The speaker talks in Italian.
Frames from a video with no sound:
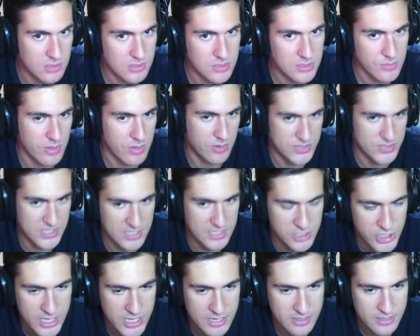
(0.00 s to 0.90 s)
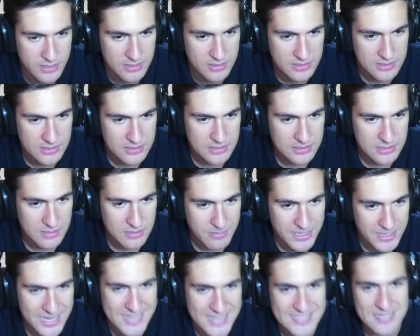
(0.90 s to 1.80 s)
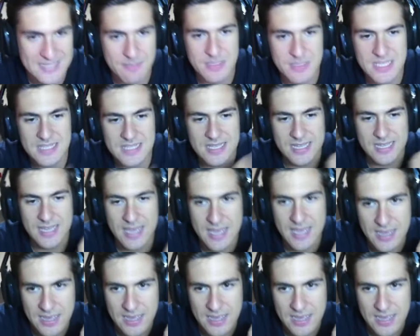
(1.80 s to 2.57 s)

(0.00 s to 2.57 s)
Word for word: una cosa del genere. Perché se mi dite che